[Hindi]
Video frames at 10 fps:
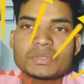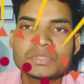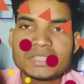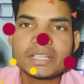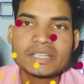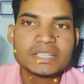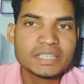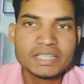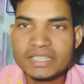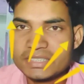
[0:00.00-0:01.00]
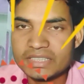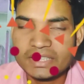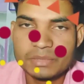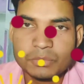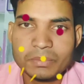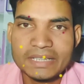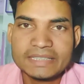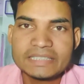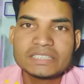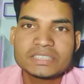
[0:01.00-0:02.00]
तो स्टार्ट करते हैं ले चलते हैं
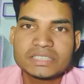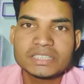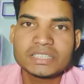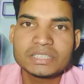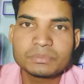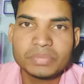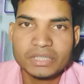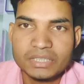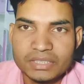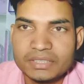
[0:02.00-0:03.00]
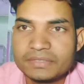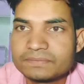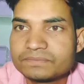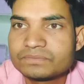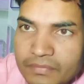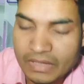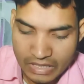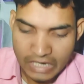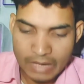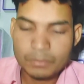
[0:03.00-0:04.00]
मोबाइल की स्क्रीन पर
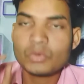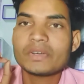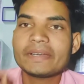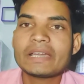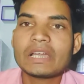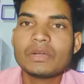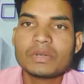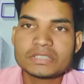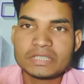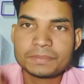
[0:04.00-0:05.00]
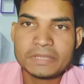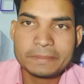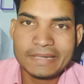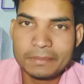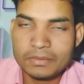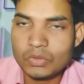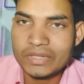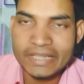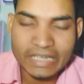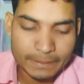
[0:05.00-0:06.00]
आपको करना क्या होगा सबसे पहले आपको
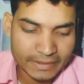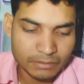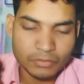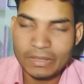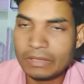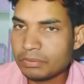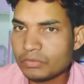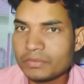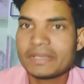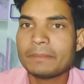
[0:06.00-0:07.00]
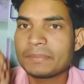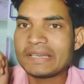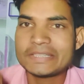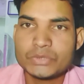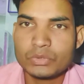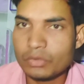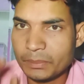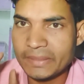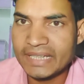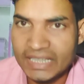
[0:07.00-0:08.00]
करना क्या अपने मोबाइल फ़ोन का प्ले स्टोर
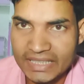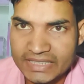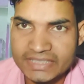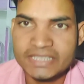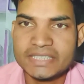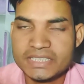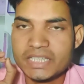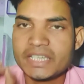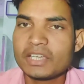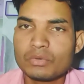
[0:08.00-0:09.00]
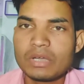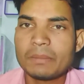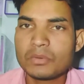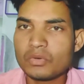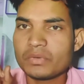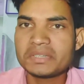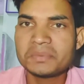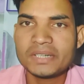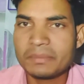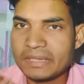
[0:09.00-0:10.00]
ओपन कर लीजिए जिससे ये होगा आपको वन
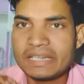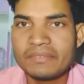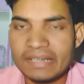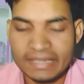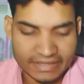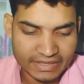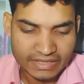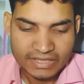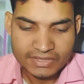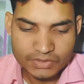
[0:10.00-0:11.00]
जुड़ा मिलने वाला है